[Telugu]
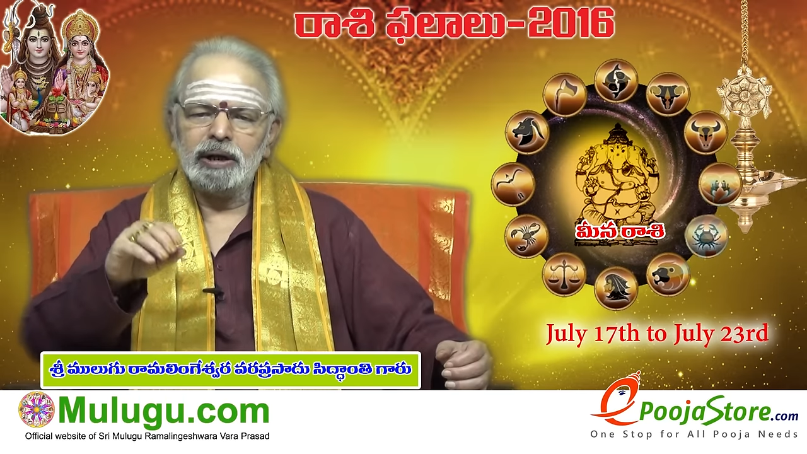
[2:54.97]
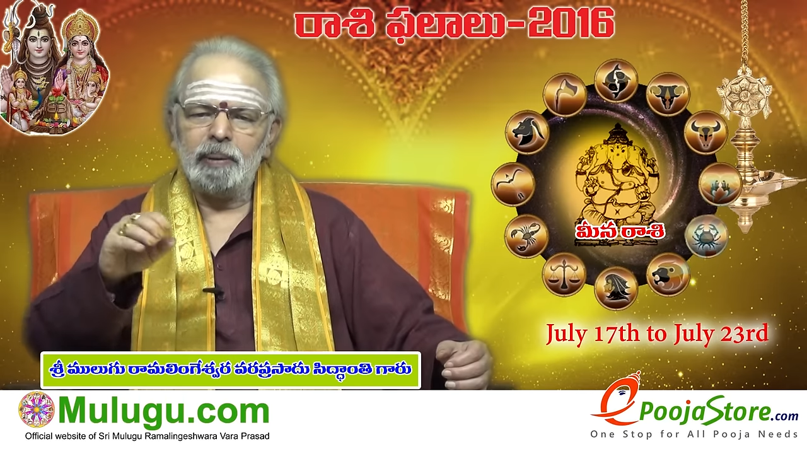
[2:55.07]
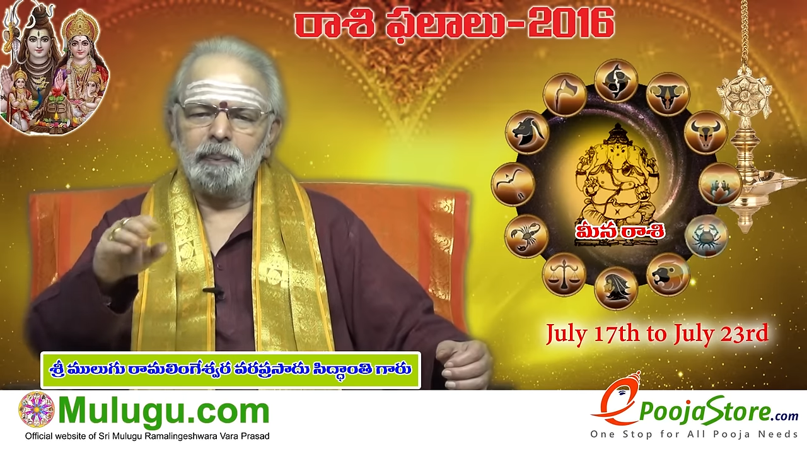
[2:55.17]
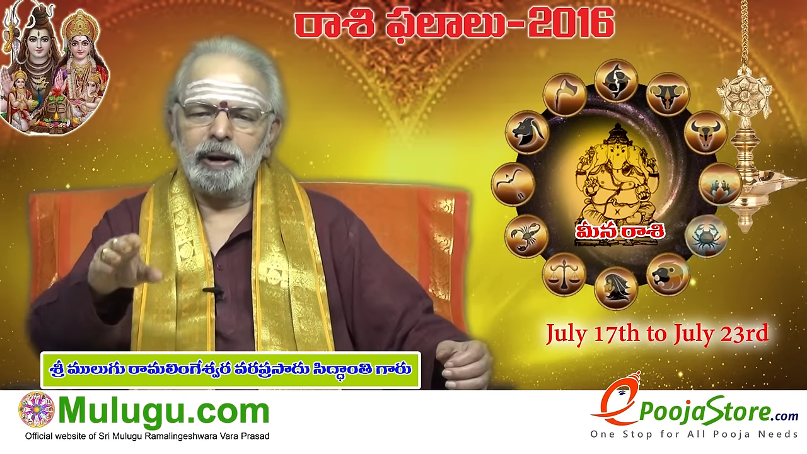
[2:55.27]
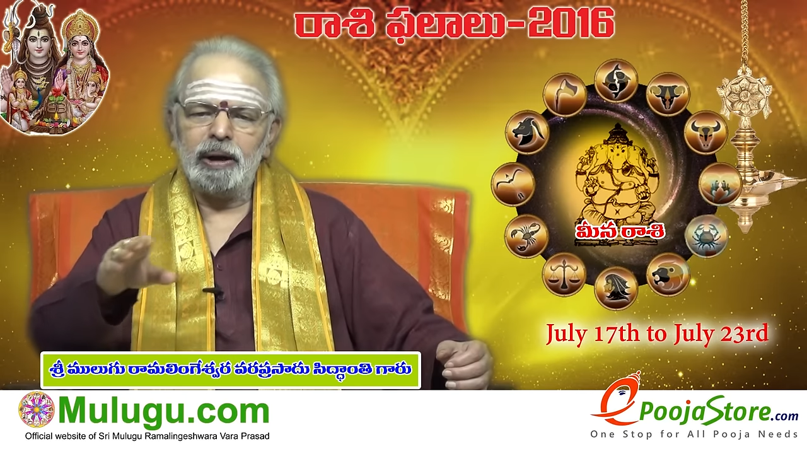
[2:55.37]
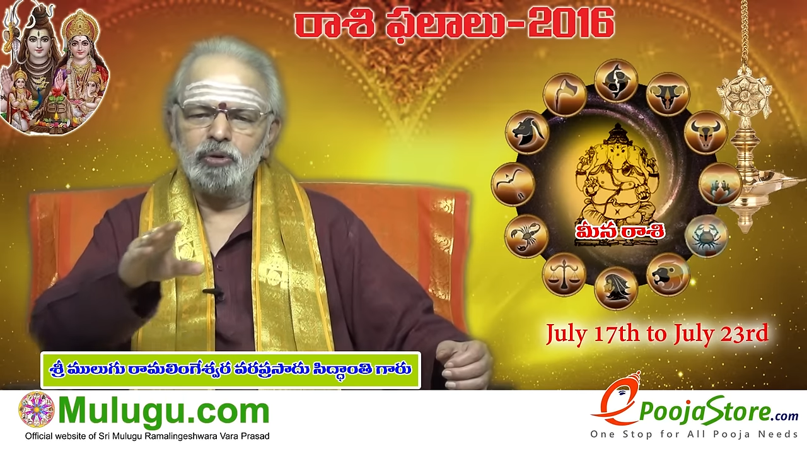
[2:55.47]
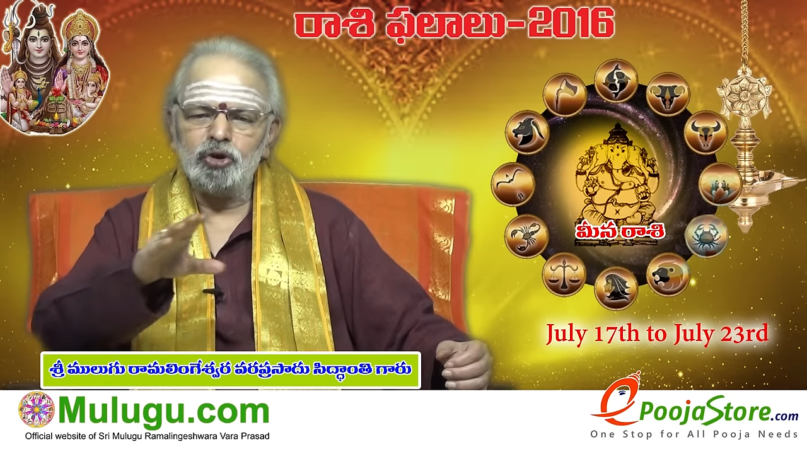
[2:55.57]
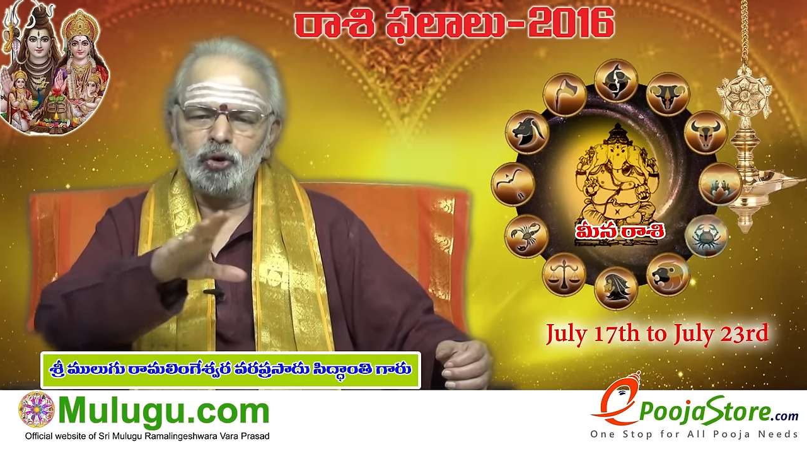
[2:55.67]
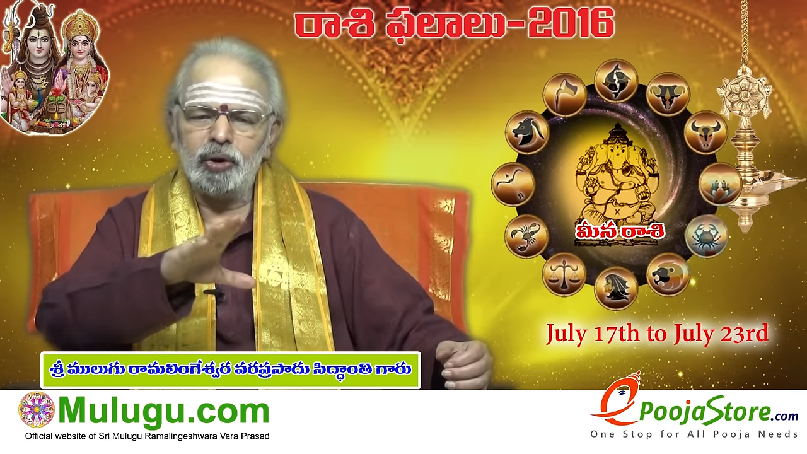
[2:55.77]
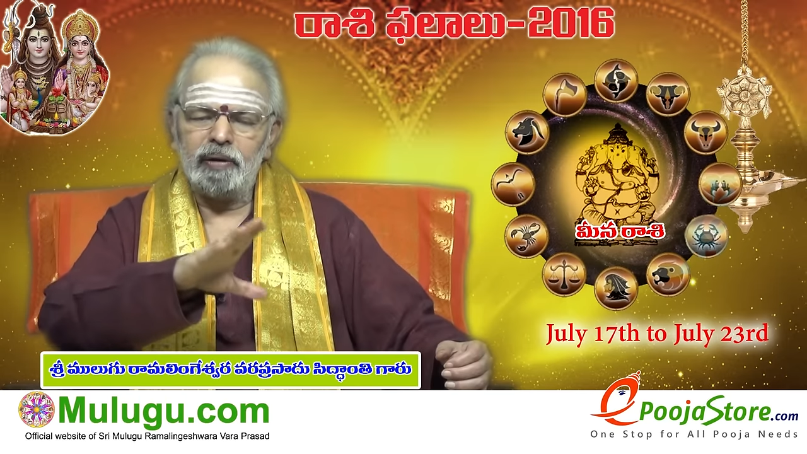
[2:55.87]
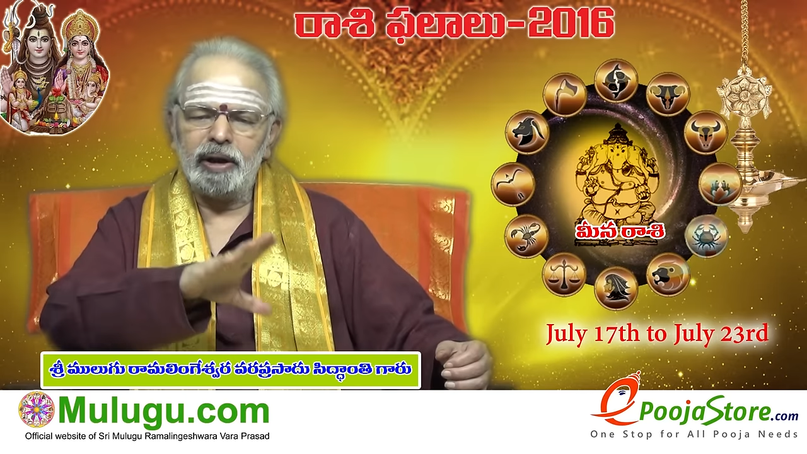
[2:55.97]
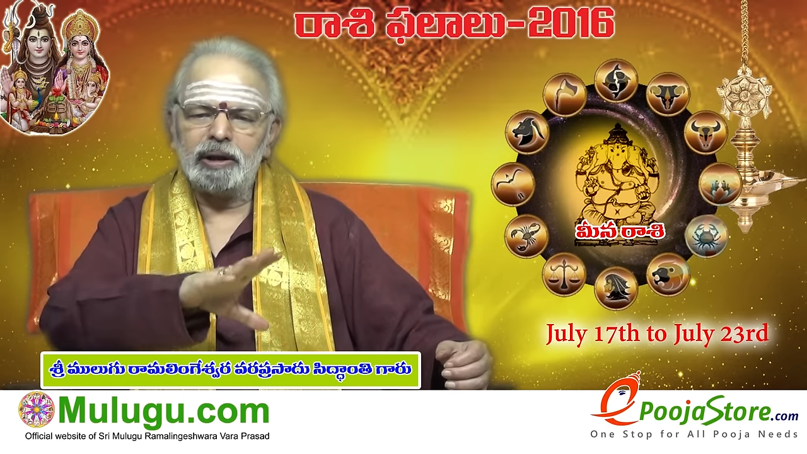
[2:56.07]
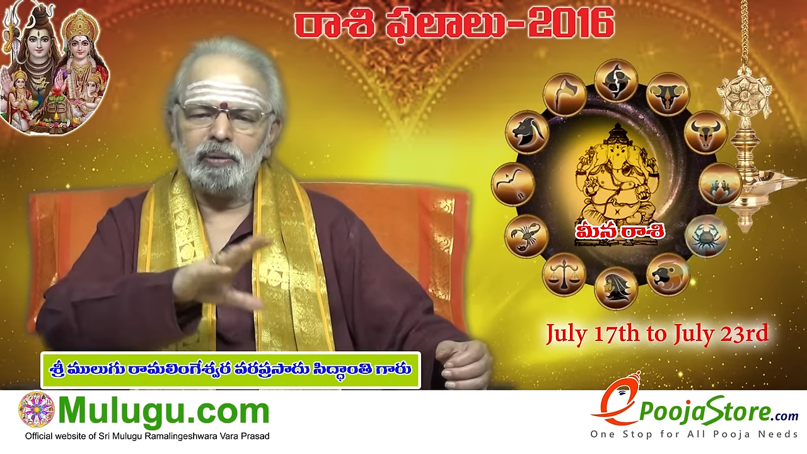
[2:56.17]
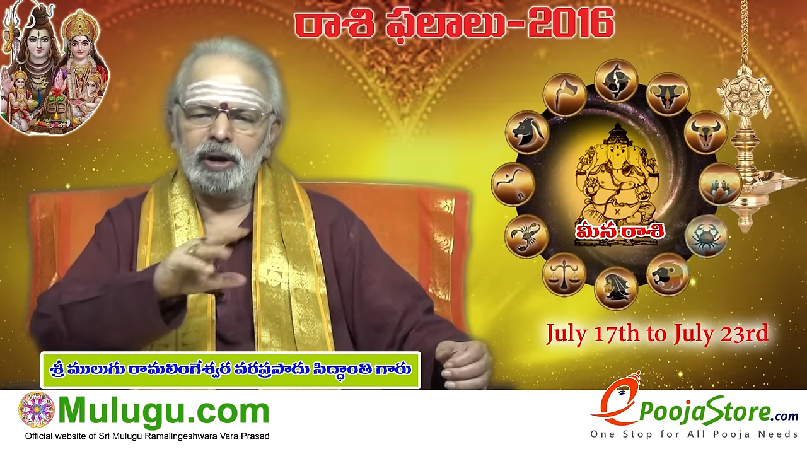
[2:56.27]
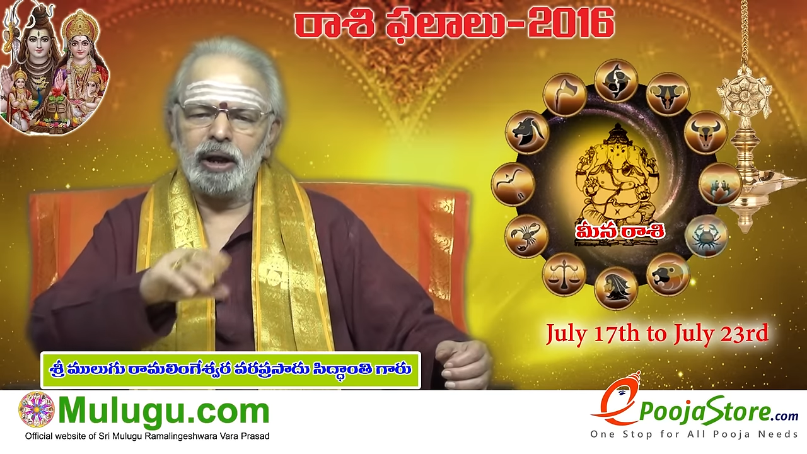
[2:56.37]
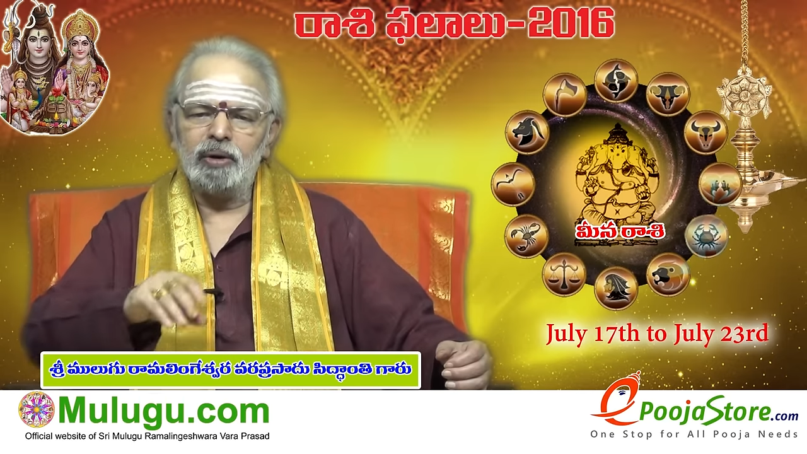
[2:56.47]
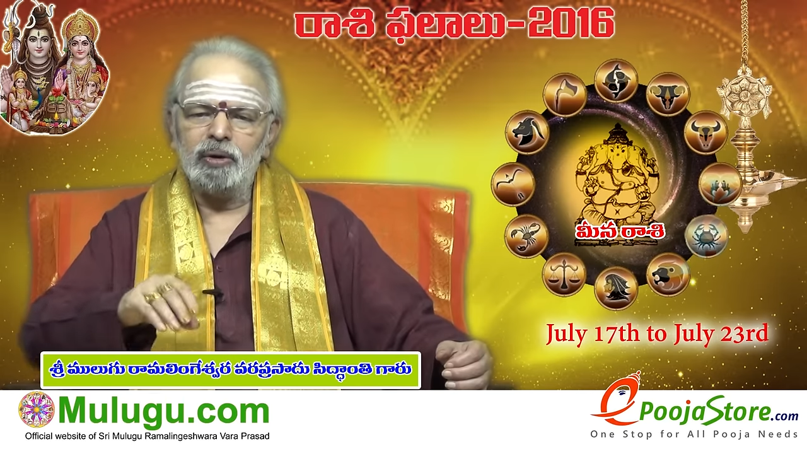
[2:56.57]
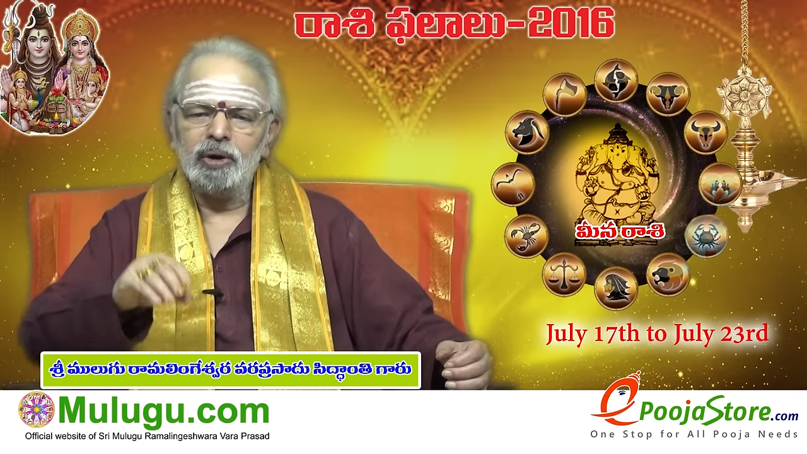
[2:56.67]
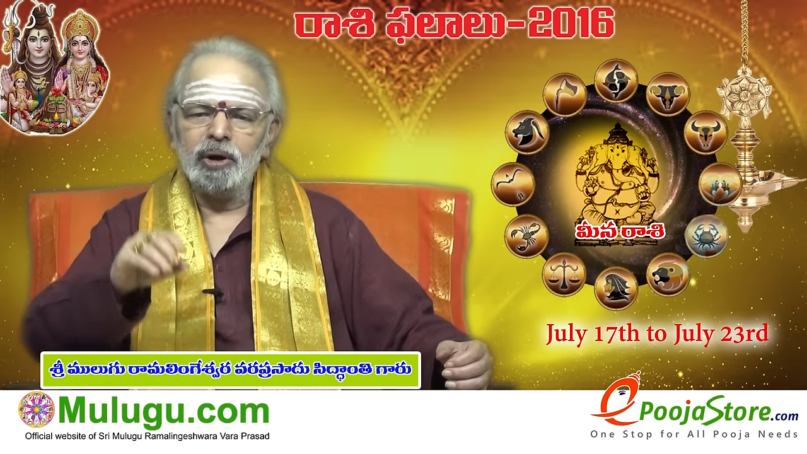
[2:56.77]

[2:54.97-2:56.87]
టెంపరీ ఉద్యోగులు ఎవరైతే ఉన్నారో